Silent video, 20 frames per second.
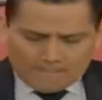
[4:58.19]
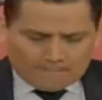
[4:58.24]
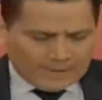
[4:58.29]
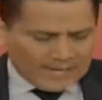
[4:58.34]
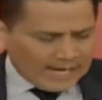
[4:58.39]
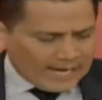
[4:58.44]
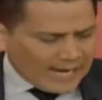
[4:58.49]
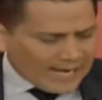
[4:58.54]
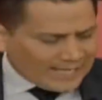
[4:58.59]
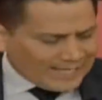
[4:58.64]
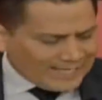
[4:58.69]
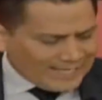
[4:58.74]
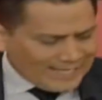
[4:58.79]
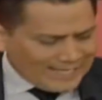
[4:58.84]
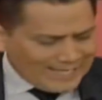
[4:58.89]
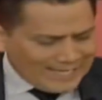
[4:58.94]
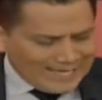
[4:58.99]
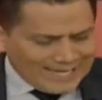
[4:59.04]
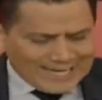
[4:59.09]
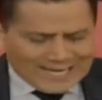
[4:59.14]
para
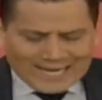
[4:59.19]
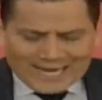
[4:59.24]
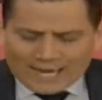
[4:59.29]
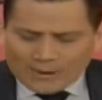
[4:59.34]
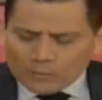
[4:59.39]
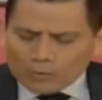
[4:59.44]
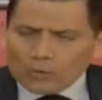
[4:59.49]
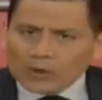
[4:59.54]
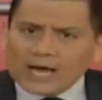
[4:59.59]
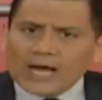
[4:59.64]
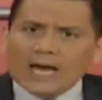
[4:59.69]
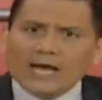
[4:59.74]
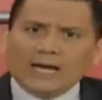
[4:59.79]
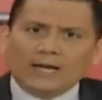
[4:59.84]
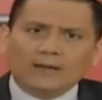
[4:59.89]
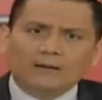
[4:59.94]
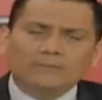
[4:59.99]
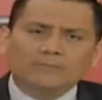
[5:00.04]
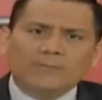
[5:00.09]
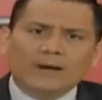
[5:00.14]

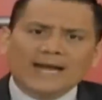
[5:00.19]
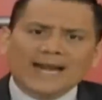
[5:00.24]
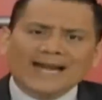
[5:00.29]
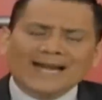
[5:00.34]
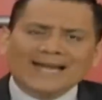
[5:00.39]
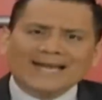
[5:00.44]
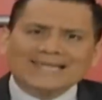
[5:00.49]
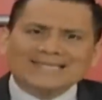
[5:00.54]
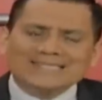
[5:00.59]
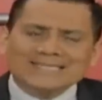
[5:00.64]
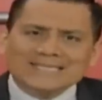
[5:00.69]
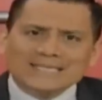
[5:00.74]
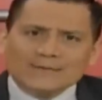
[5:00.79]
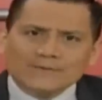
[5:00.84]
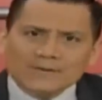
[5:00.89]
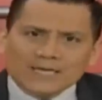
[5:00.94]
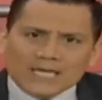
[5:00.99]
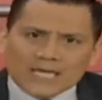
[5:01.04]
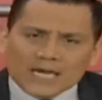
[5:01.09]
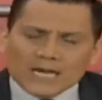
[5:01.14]
elaborar, para
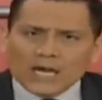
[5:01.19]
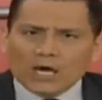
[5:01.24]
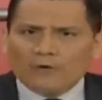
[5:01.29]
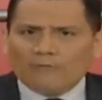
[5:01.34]
recibir la